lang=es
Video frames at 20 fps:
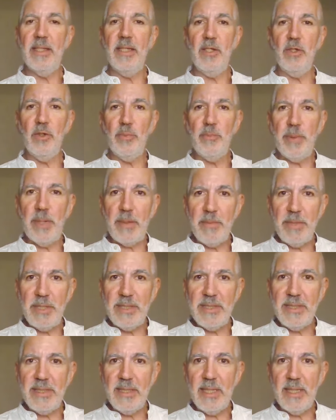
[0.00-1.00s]
que nos
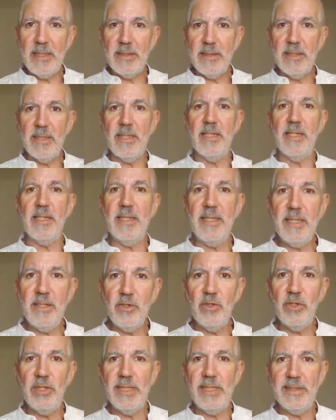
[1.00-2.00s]
permitieran
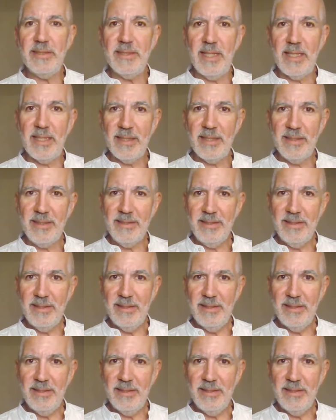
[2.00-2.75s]
reconectar